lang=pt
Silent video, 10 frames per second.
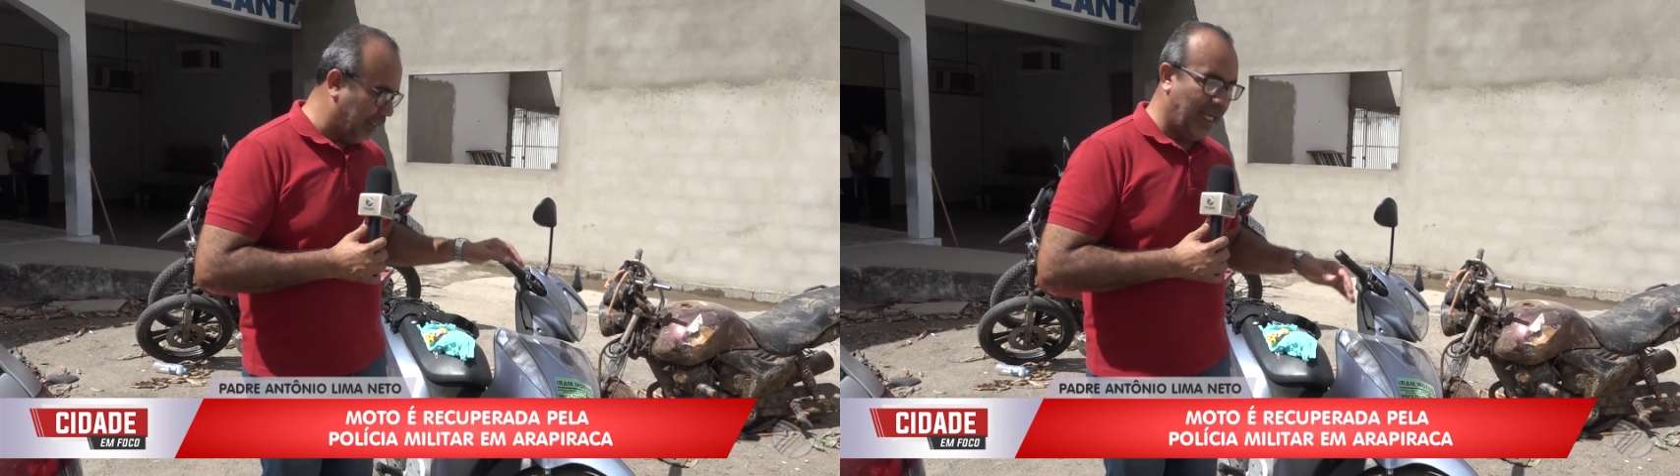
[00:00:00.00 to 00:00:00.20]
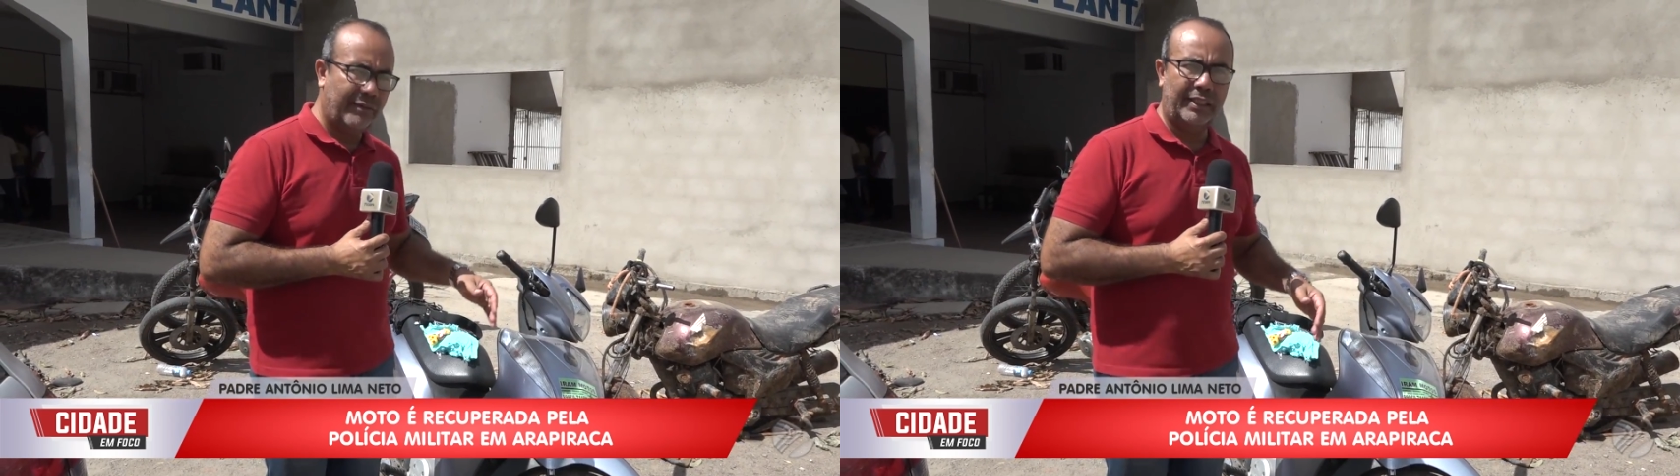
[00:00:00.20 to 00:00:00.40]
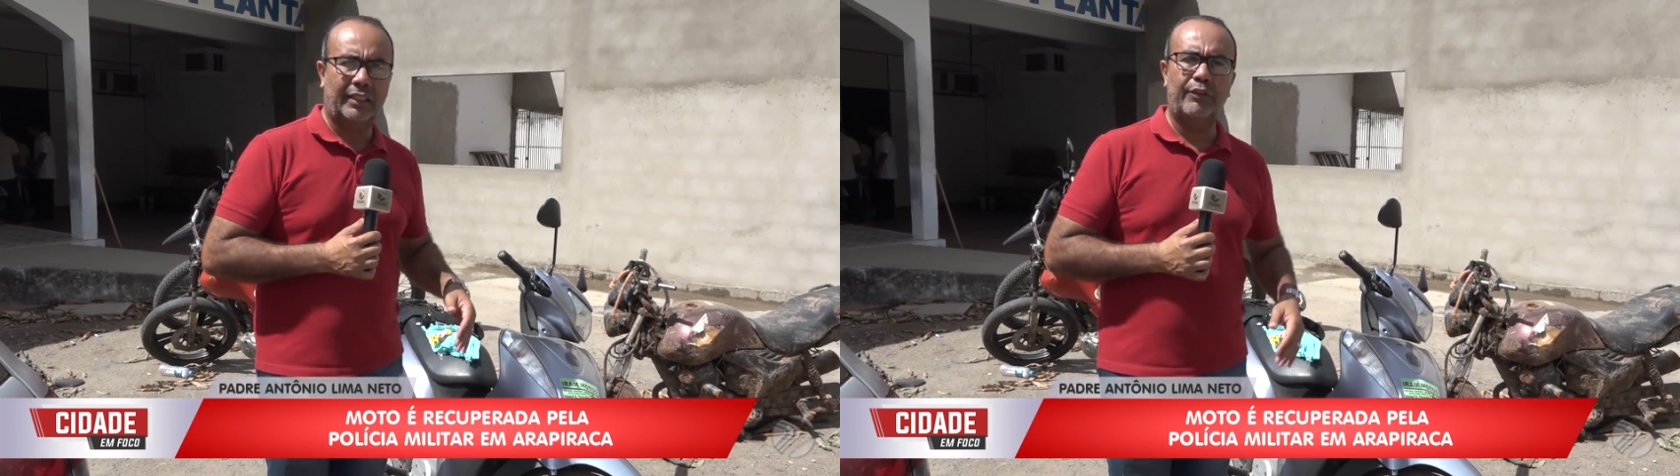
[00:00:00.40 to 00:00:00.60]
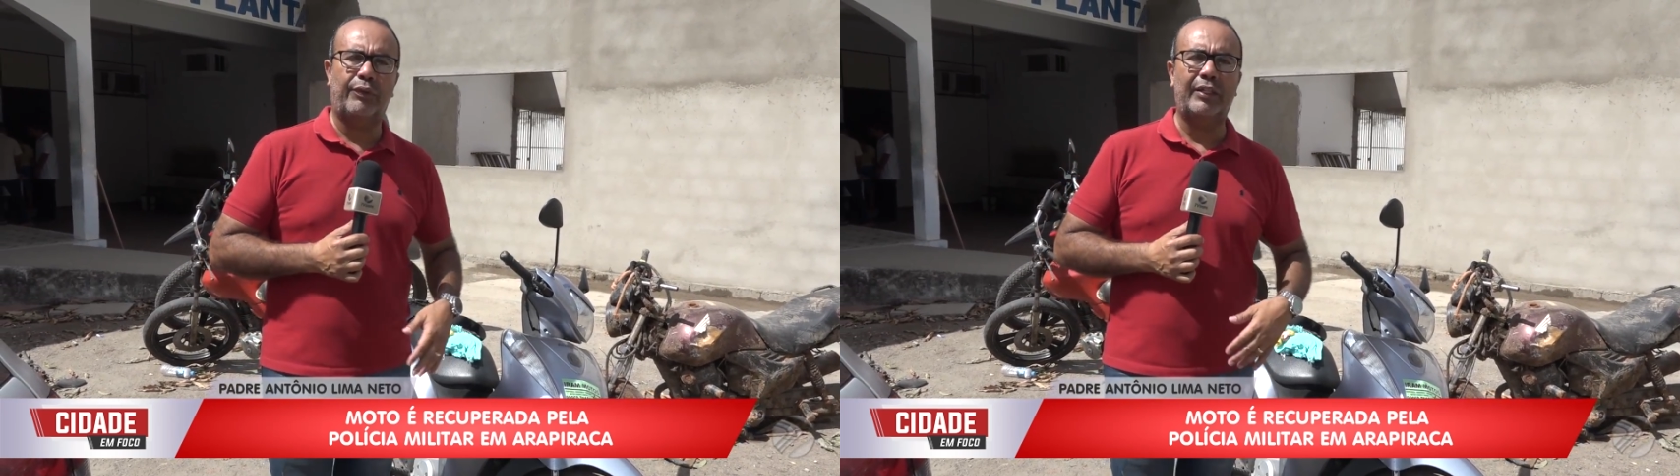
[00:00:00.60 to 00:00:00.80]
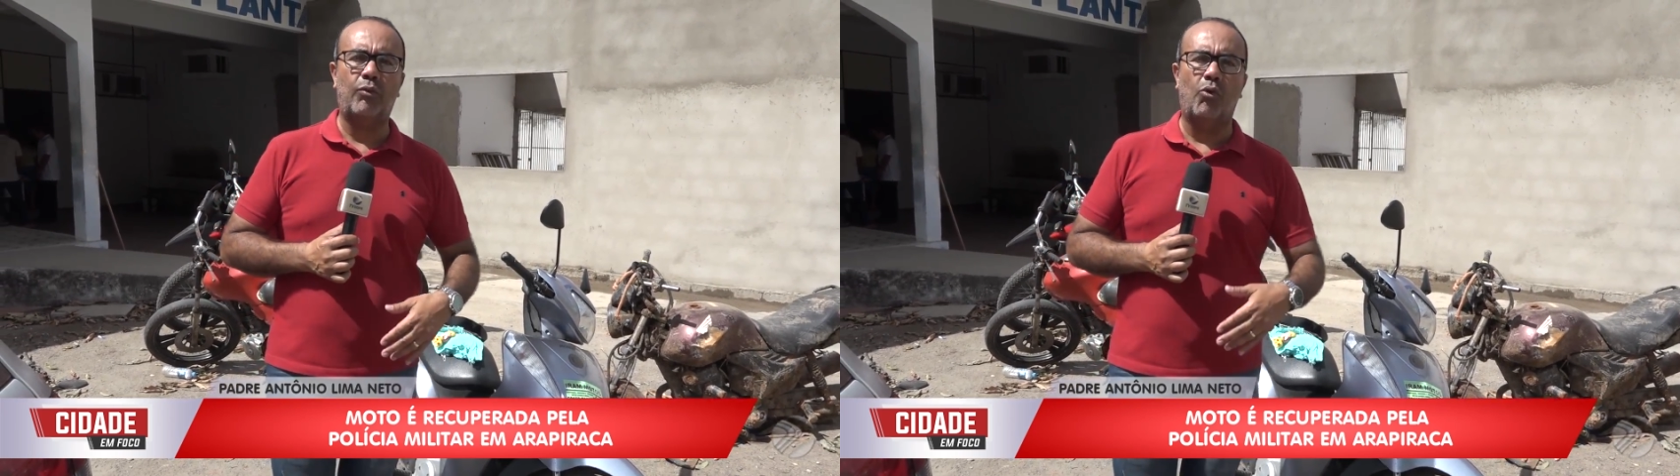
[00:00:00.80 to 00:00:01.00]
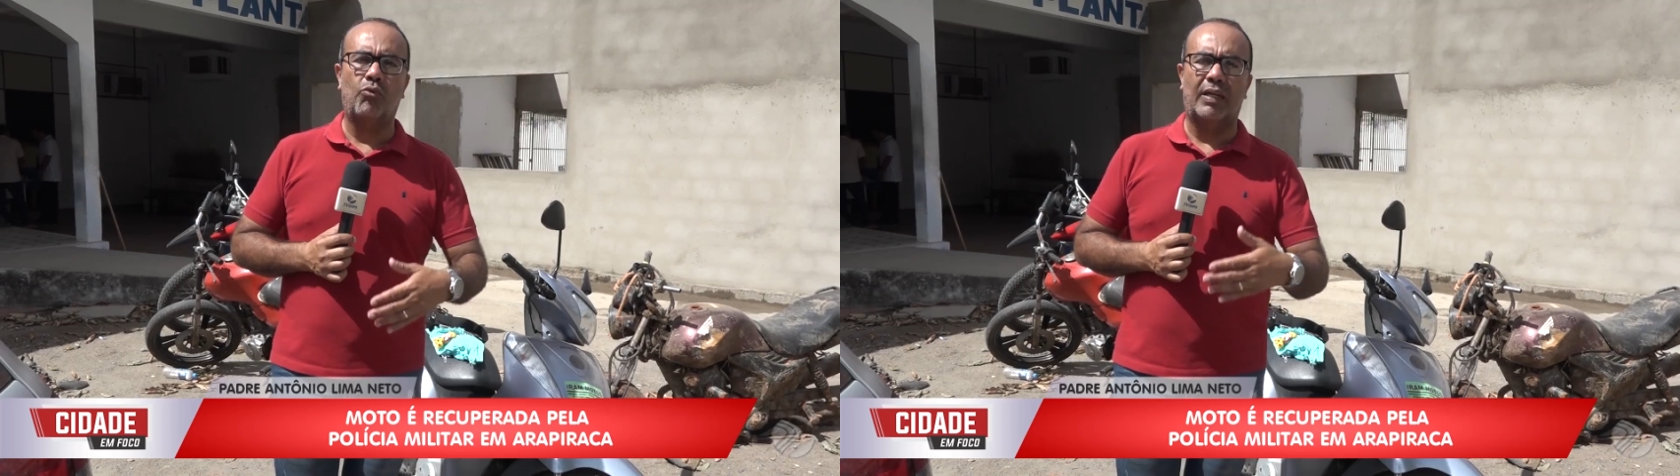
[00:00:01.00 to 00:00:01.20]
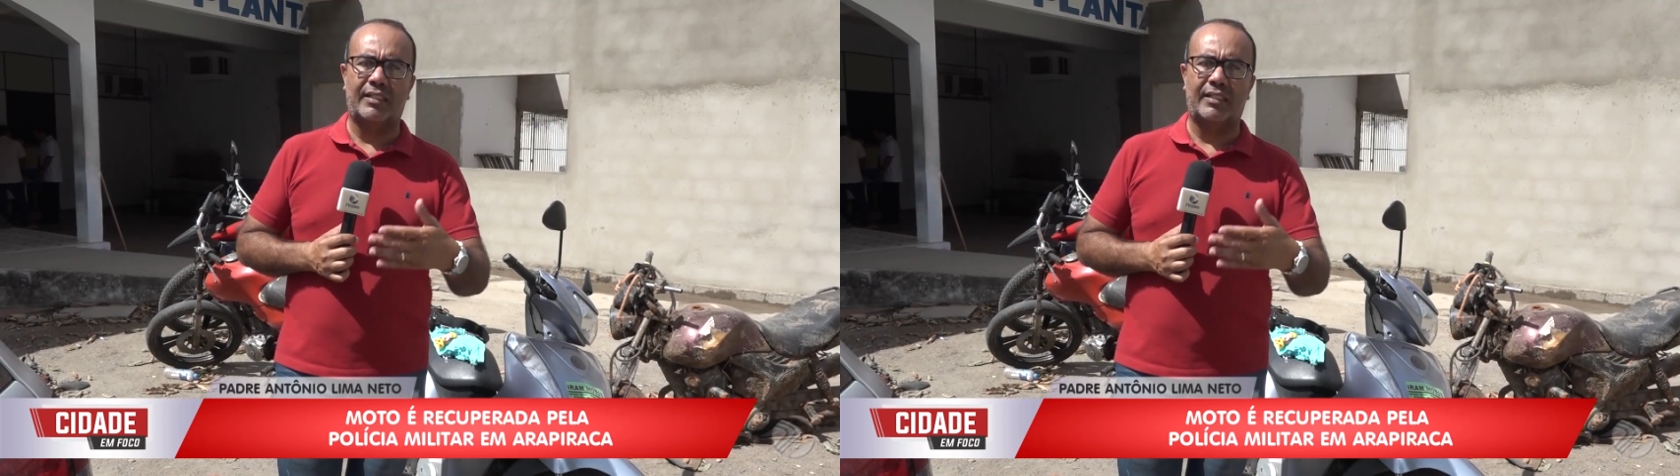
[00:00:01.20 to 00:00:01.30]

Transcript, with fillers: devem ter feito algum